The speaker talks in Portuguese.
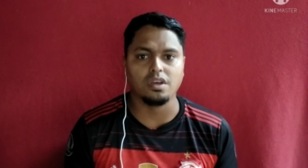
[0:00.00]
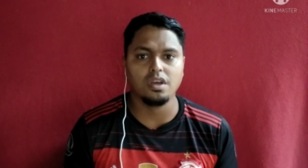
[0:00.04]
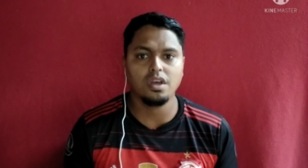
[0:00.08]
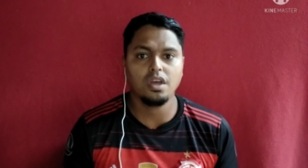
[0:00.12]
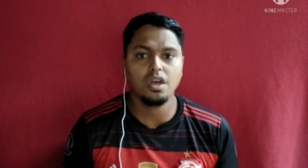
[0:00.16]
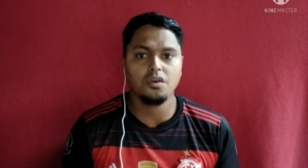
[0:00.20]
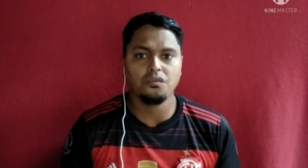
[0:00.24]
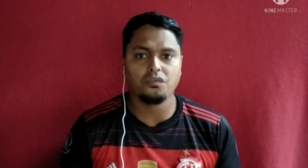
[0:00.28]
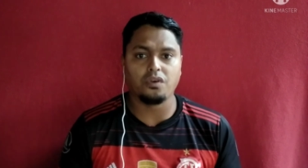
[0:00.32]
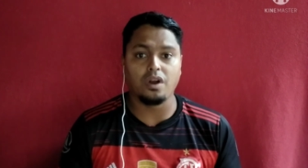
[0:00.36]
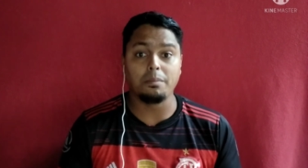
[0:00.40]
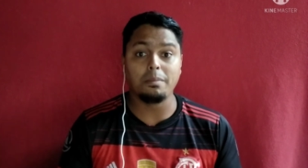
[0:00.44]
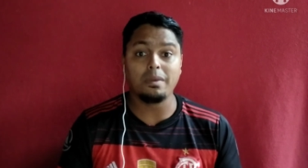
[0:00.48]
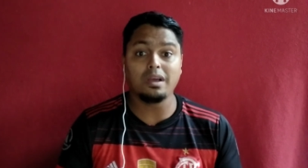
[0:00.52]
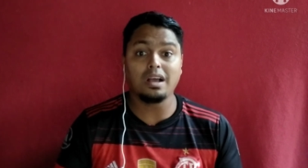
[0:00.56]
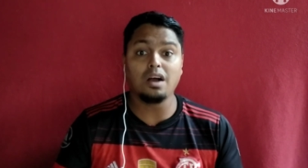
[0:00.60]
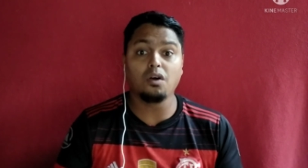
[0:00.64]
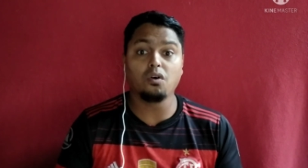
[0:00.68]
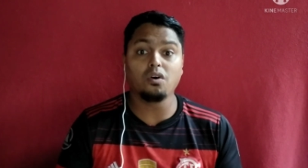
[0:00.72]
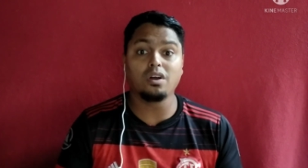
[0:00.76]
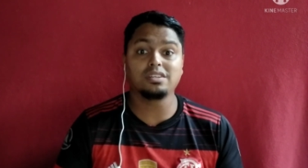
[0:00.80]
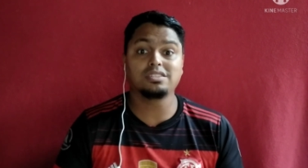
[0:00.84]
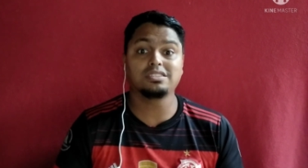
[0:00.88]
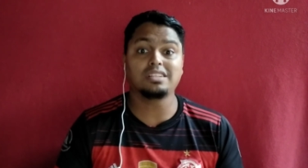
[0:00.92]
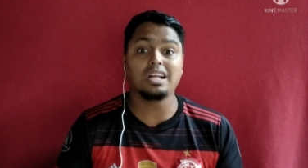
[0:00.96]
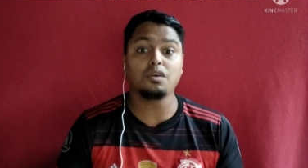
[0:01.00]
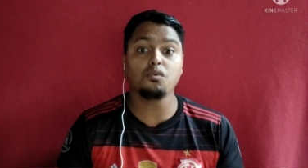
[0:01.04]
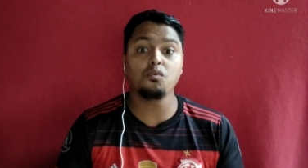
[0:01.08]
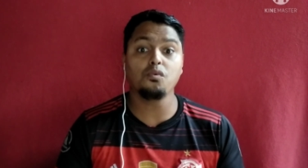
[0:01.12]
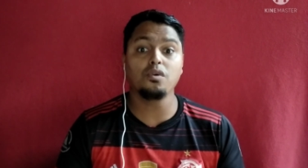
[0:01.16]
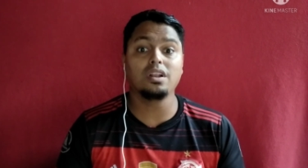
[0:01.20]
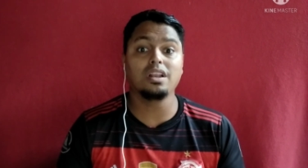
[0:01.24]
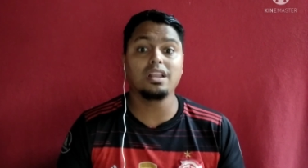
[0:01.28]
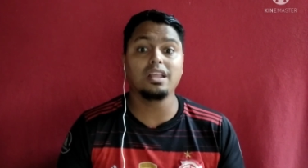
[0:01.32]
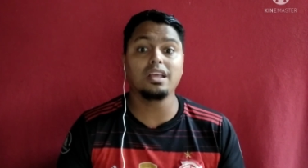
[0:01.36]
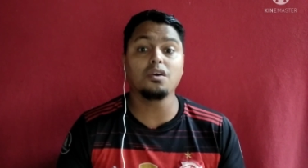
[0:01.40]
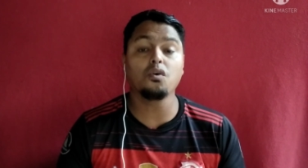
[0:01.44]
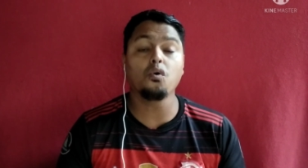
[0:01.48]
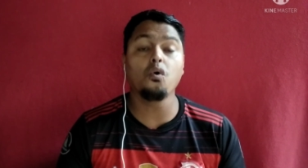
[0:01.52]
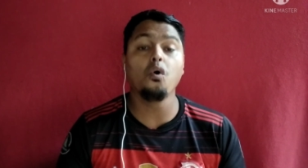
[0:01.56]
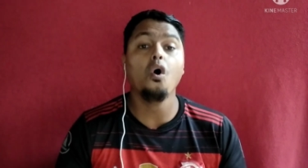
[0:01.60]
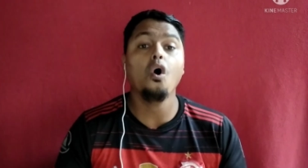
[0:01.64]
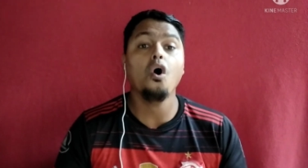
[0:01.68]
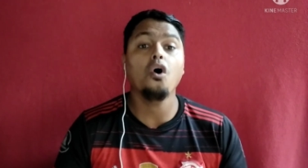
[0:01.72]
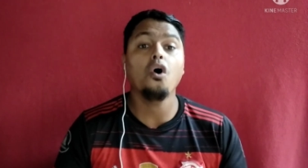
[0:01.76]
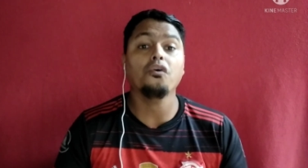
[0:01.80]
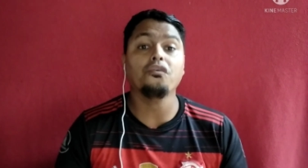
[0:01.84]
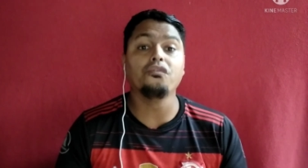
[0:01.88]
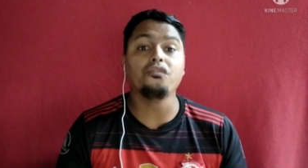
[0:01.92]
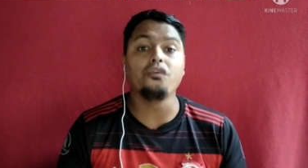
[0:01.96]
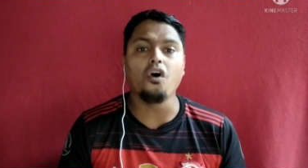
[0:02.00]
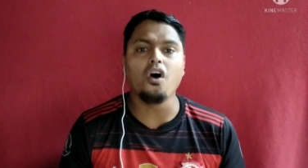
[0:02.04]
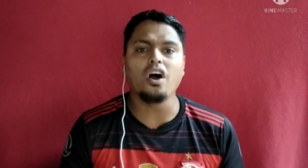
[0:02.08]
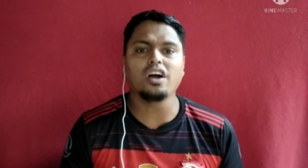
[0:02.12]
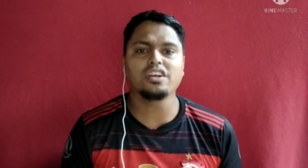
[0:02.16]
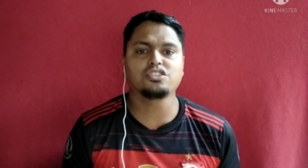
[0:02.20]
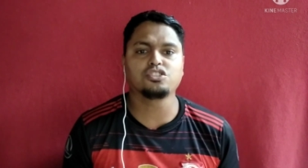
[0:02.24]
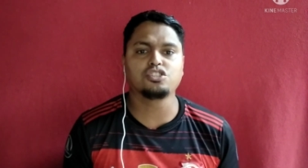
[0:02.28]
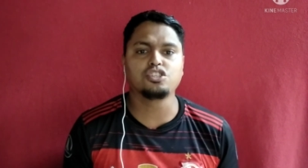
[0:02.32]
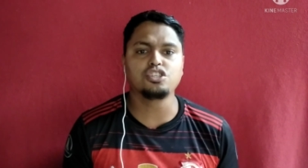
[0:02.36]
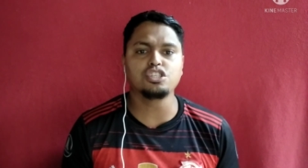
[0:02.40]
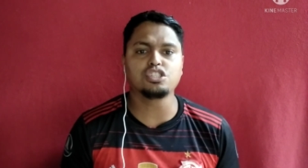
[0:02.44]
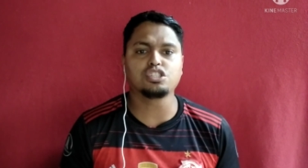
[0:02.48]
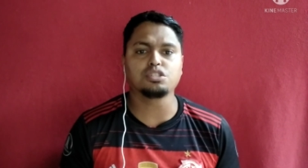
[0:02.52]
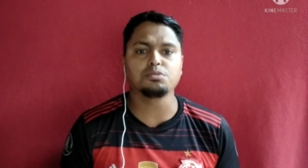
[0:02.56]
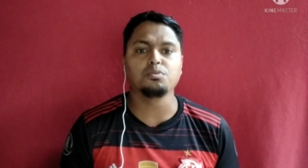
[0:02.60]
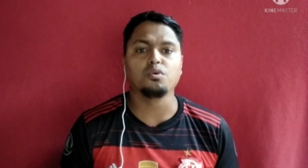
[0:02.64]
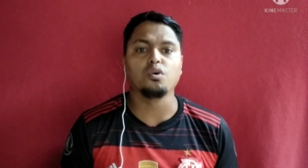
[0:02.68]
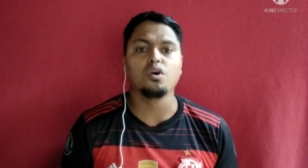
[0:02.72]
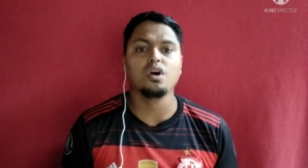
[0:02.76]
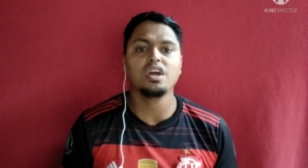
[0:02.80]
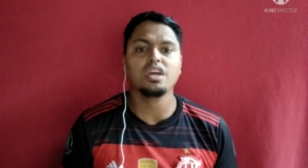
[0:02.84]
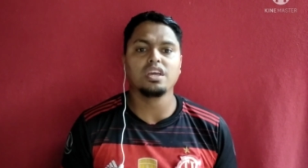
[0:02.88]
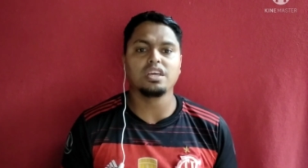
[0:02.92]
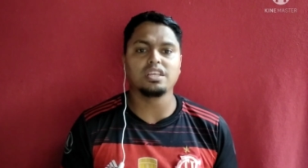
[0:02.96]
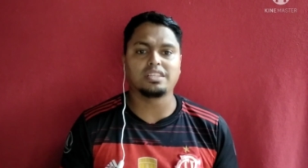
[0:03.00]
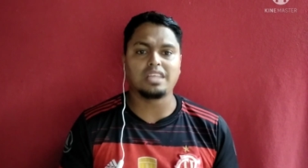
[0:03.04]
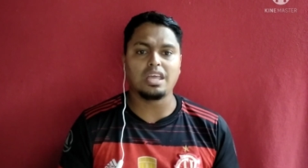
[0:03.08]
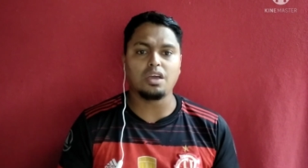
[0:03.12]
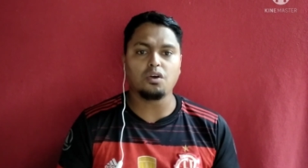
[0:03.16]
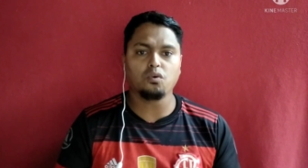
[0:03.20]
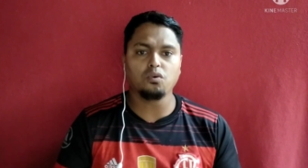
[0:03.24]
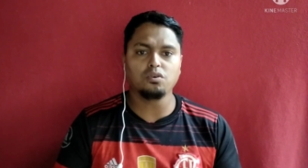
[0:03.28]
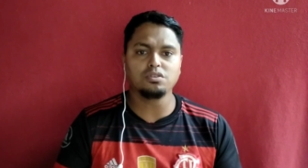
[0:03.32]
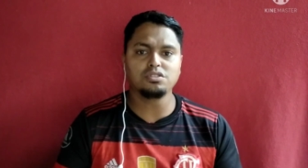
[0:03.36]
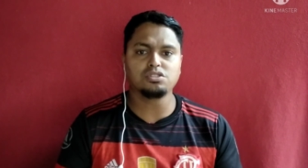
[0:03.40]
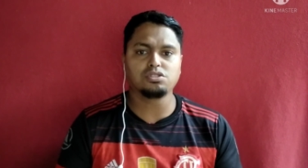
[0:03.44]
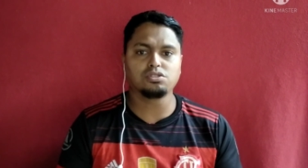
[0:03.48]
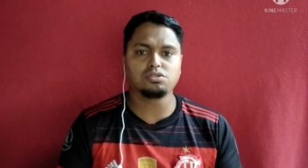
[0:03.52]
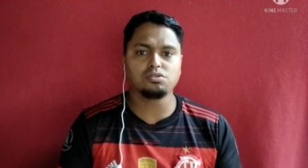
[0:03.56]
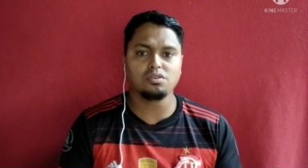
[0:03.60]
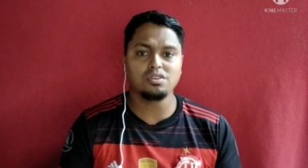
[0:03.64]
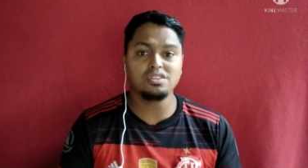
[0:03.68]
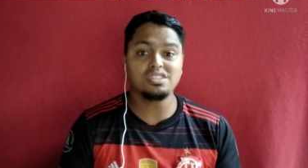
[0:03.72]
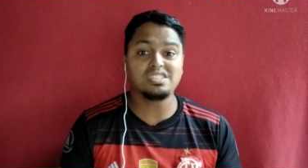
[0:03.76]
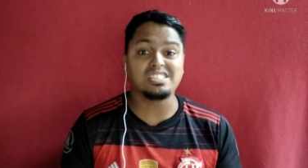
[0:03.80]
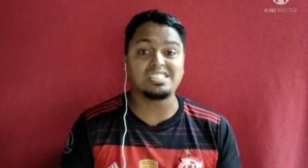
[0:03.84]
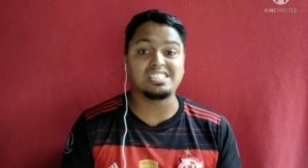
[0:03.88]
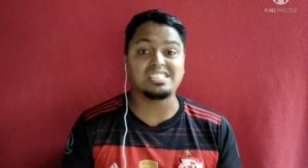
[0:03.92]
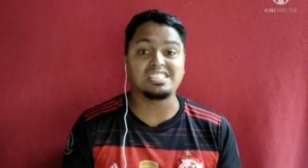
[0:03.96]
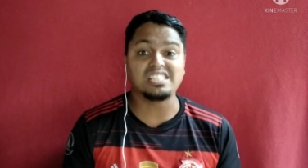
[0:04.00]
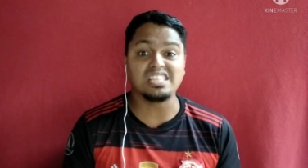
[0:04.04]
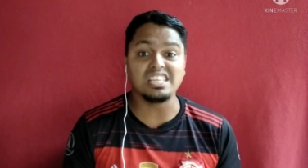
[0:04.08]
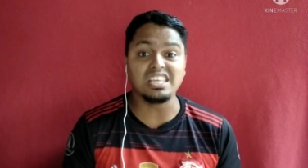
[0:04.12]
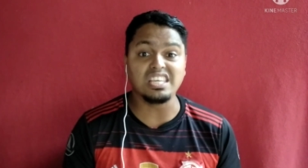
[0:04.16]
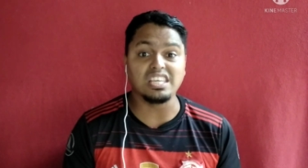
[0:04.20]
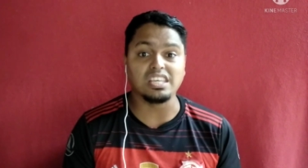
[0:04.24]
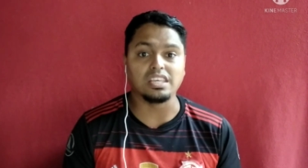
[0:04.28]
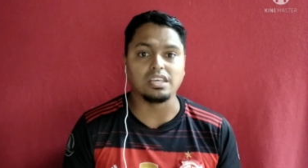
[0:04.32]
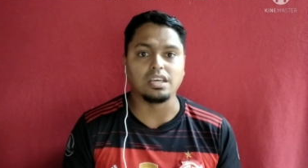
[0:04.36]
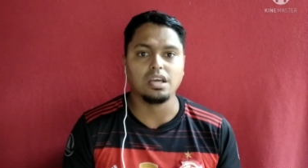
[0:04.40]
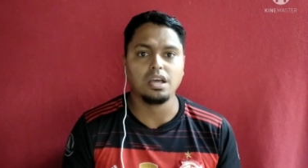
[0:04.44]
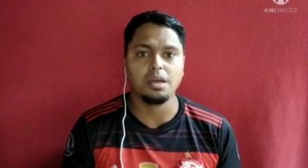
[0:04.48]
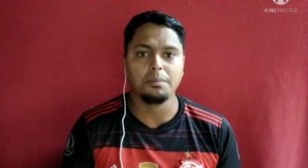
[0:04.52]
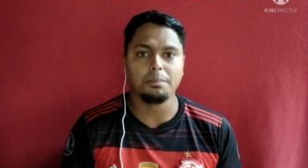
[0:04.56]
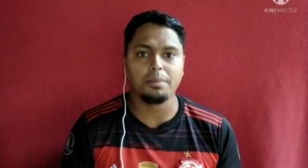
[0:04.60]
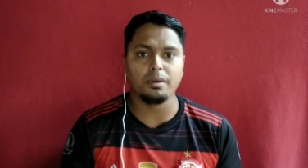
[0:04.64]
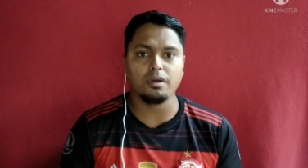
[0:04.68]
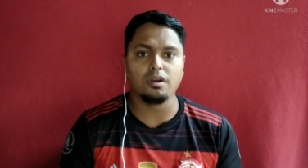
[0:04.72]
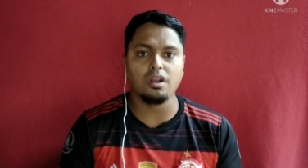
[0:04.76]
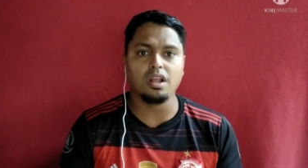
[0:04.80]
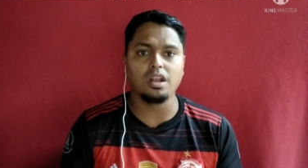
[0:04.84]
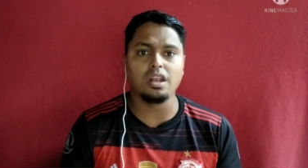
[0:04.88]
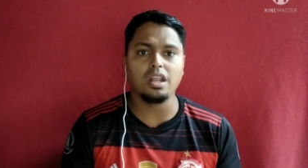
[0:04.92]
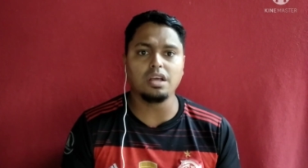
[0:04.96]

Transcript: O Flamengo agora está com um elenco fortíssimo e tem condições, sim, pelo